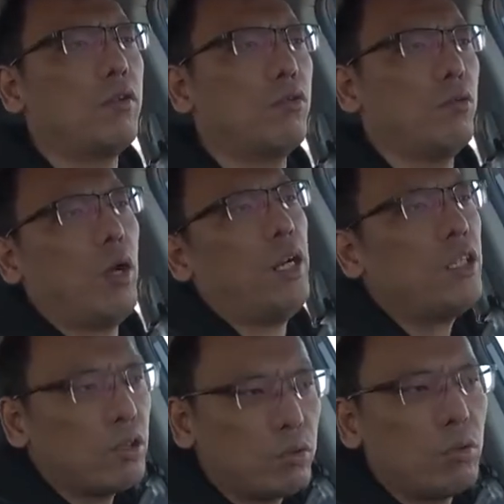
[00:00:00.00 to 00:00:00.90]
总还
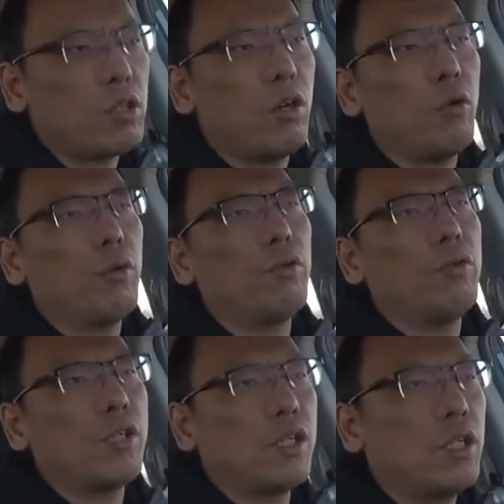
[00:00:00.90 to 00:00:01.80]
是多少会有
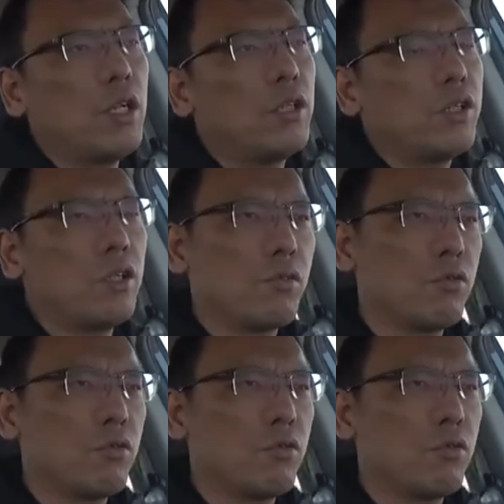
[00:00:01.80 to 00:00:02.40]
一些让人想